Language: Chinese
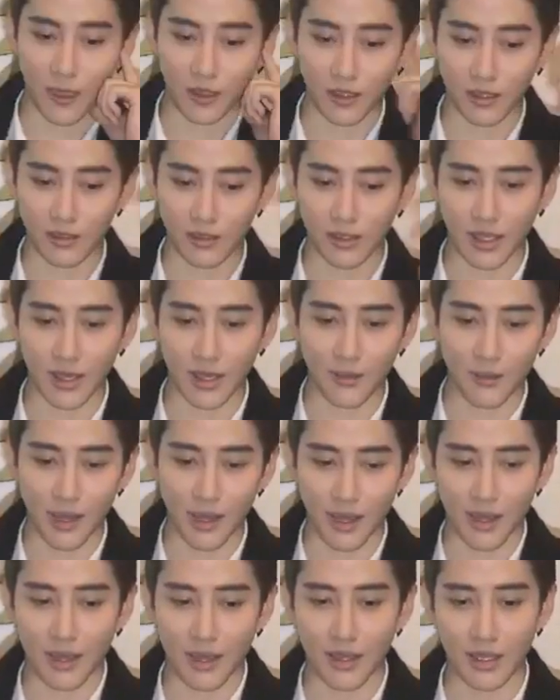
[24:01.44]
跟他
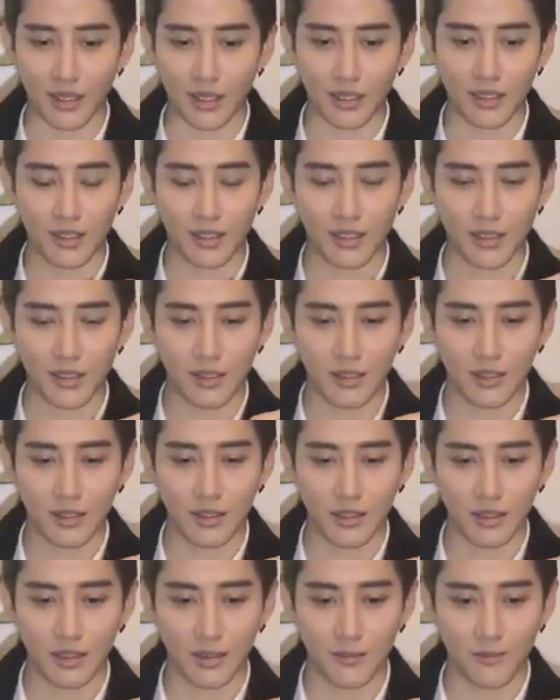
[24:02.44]
拍，
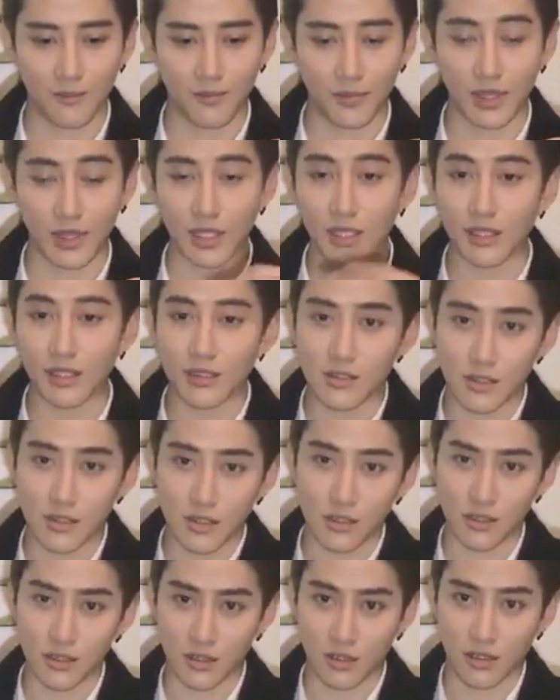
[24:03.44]
嗯，第一
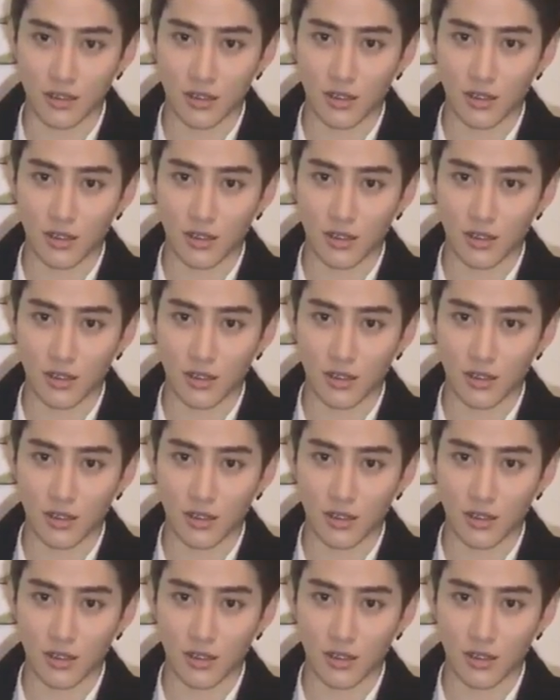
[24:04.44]
次。